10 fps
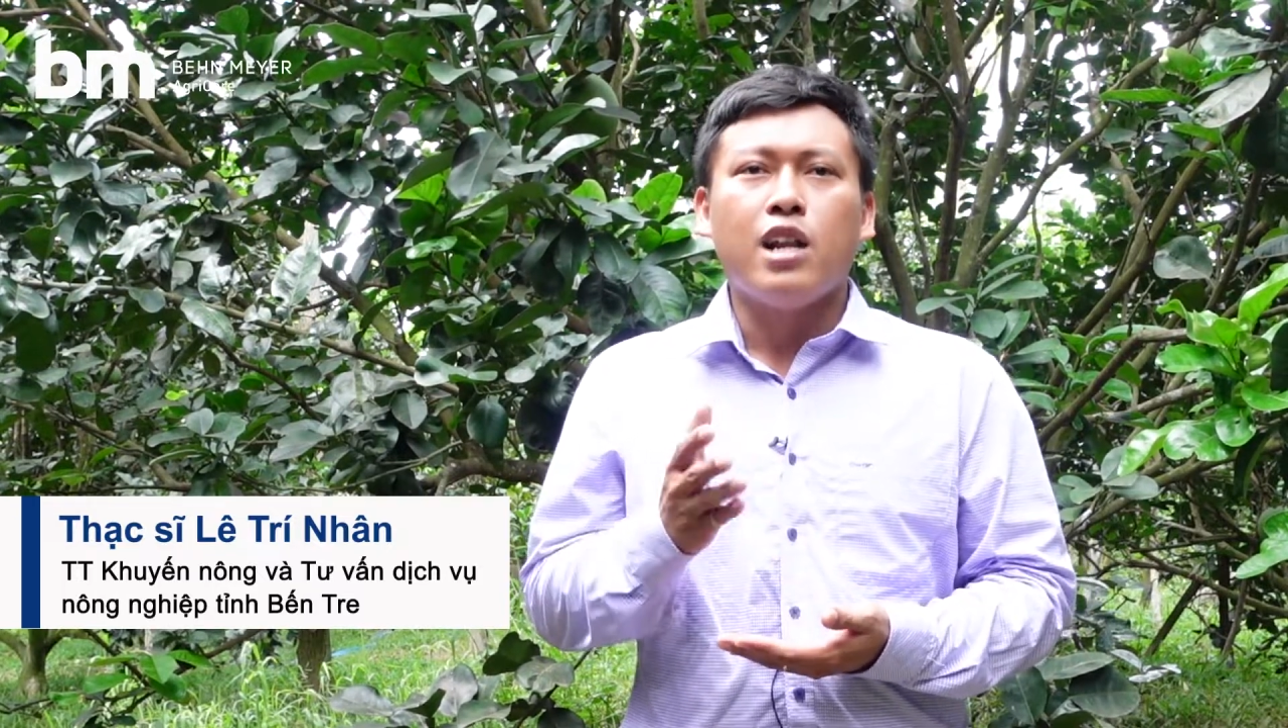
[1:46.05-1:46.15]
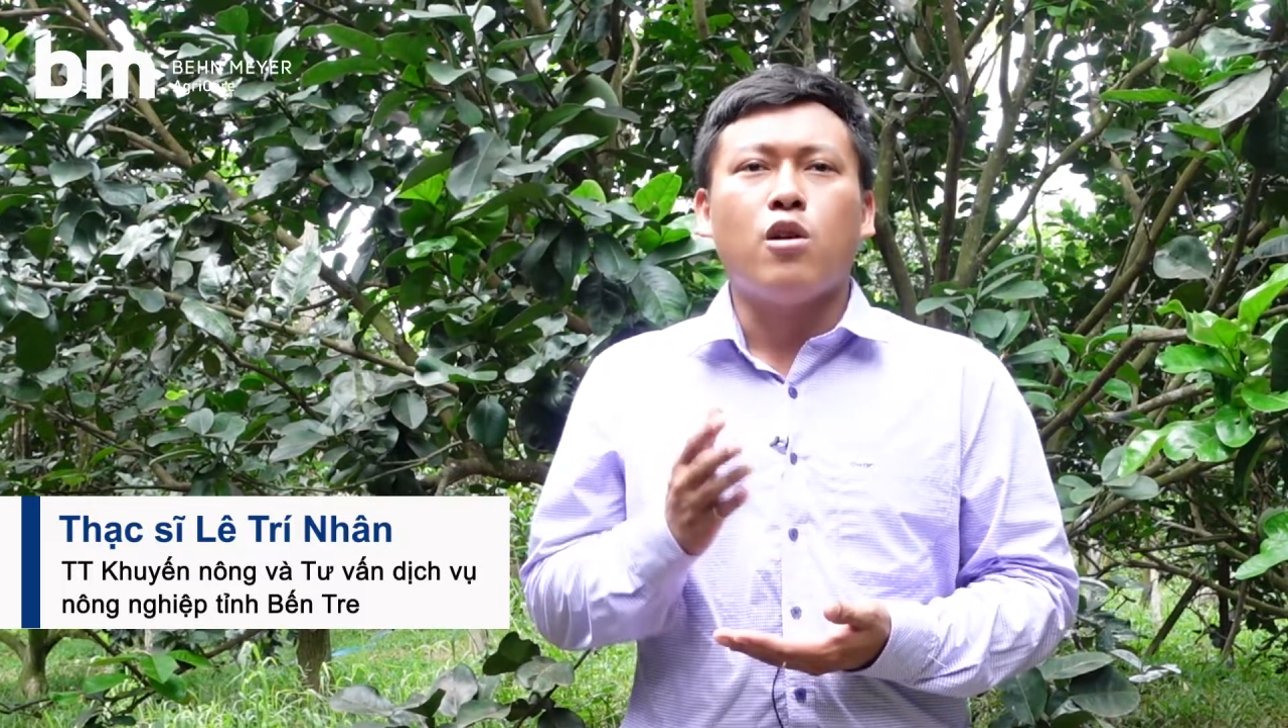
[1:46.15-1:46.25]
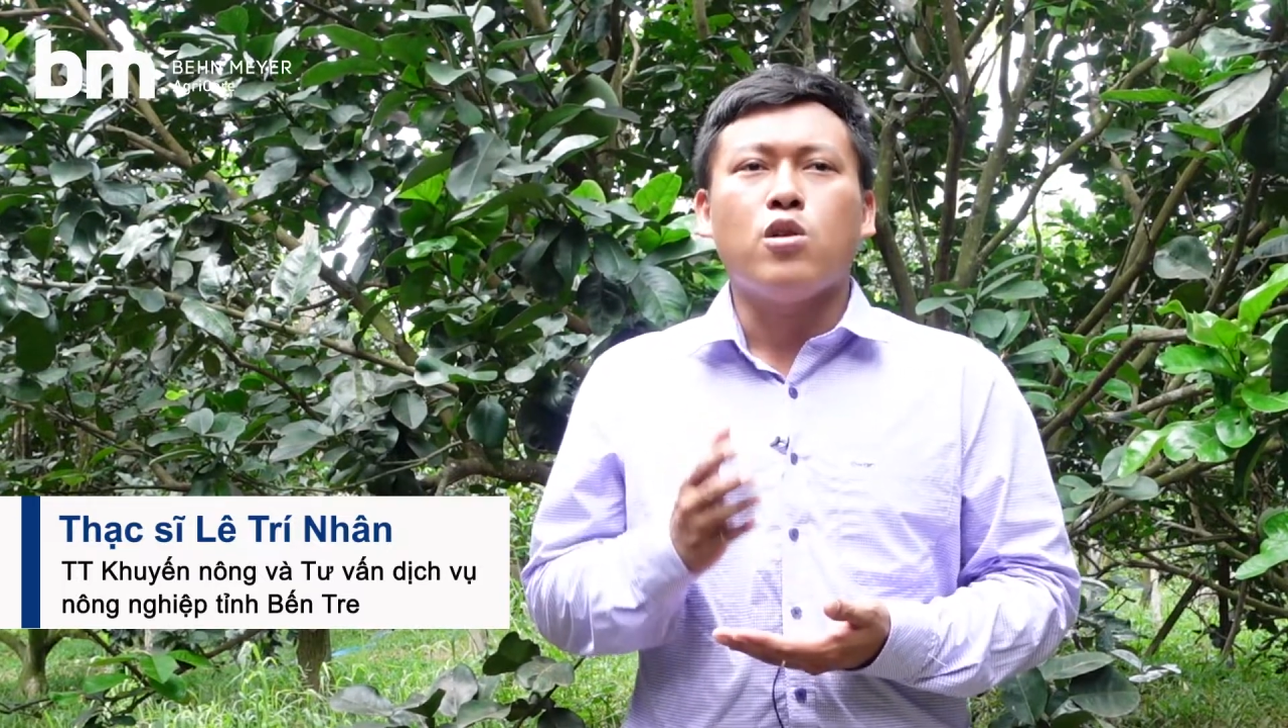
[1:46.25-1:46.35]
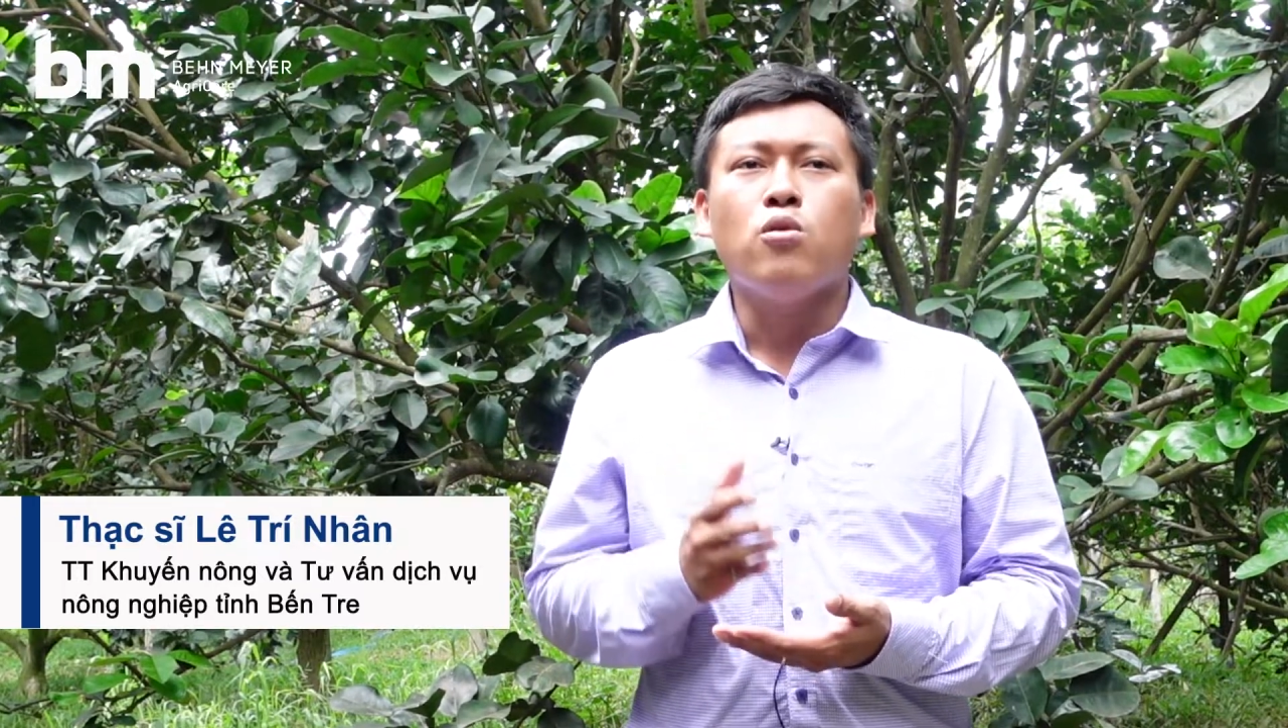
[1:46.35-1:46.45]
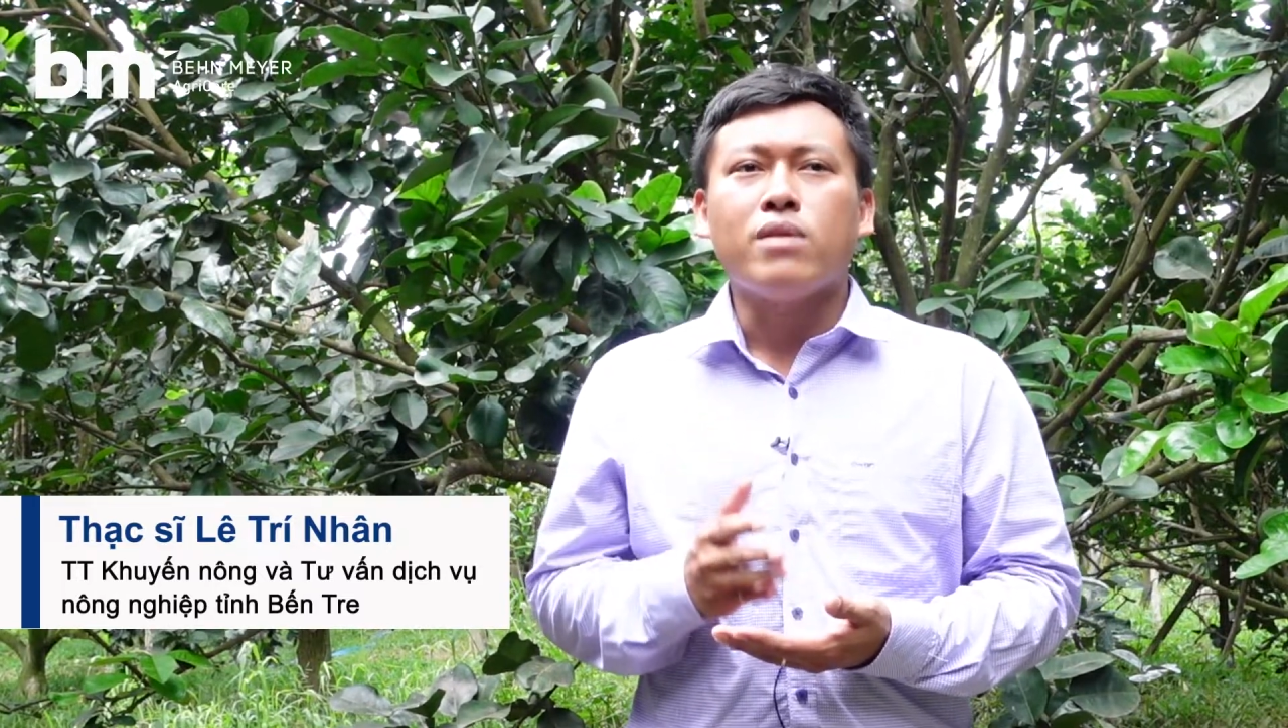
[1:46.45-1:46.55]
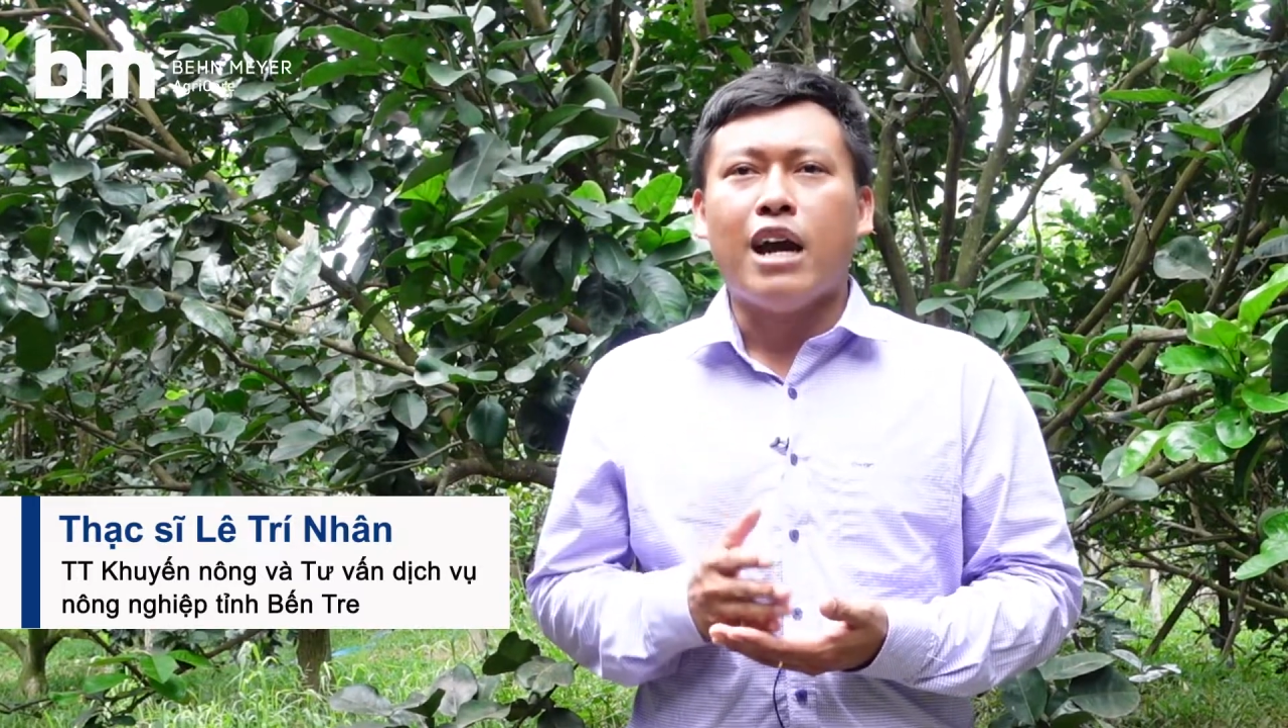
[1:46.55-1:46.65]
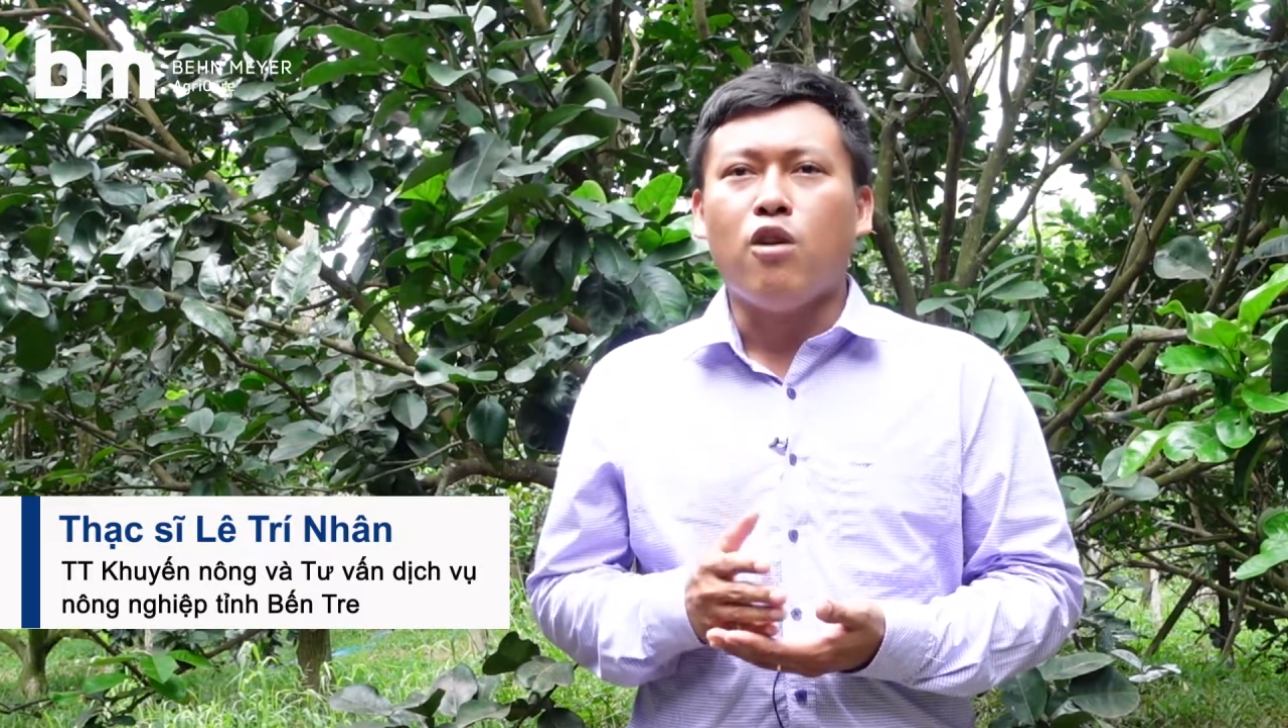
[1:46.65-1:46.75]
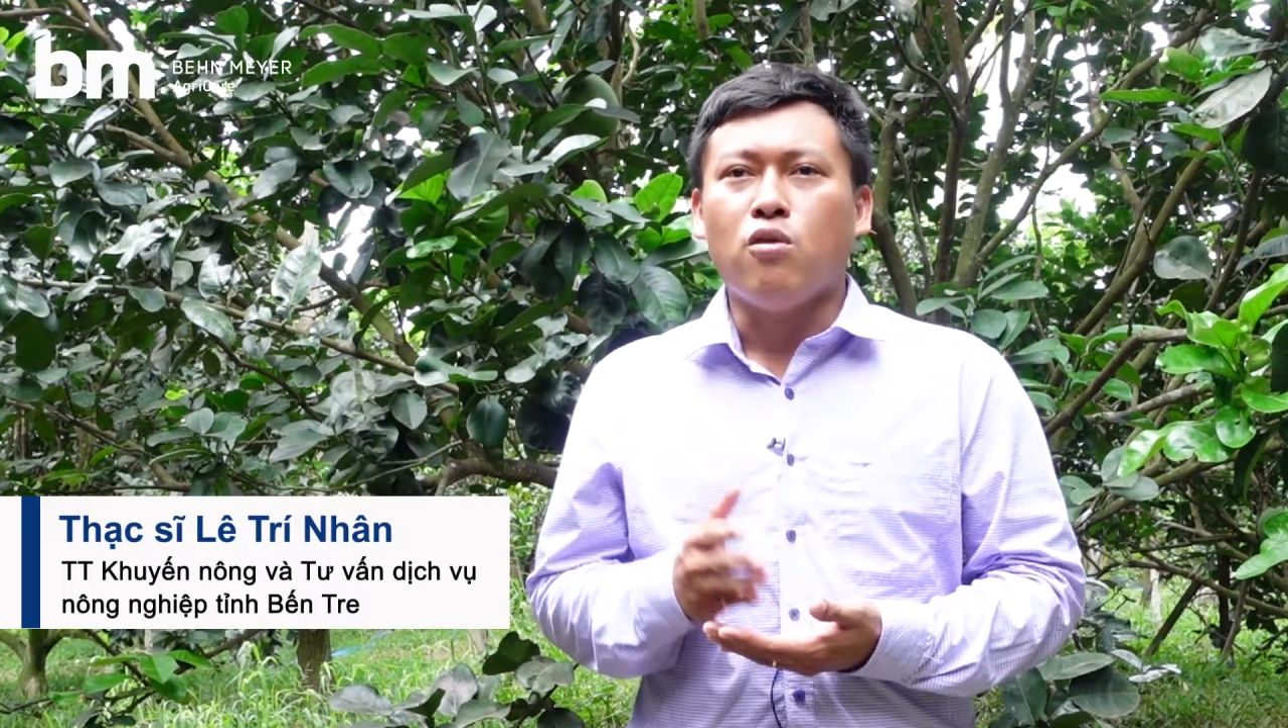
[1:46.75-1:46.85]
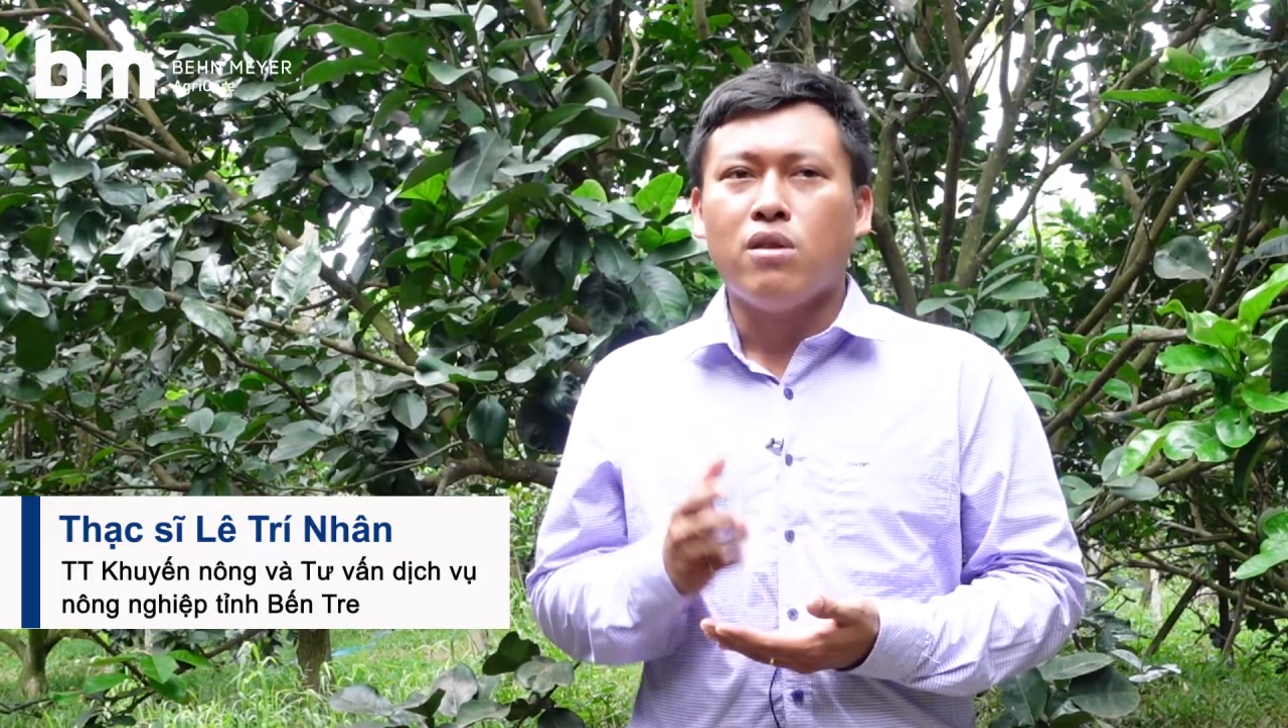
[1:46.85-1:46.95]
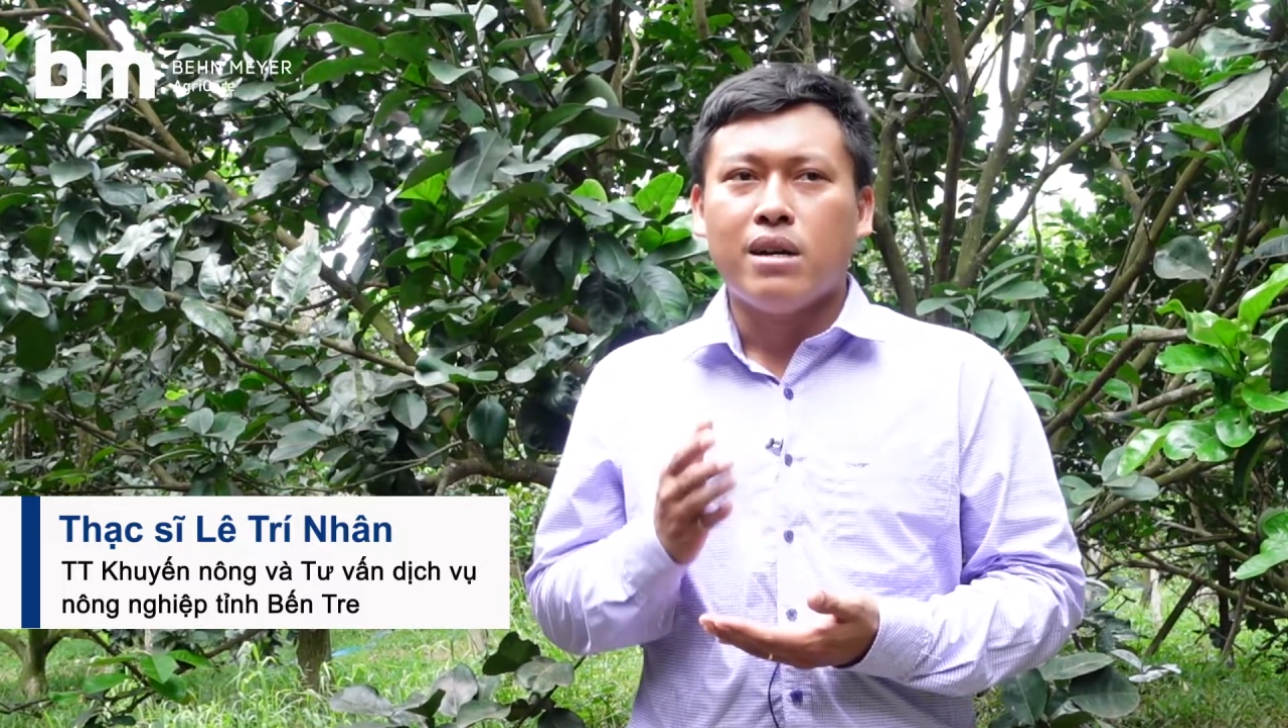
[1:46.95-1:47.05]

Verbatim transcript: loại thuốc nào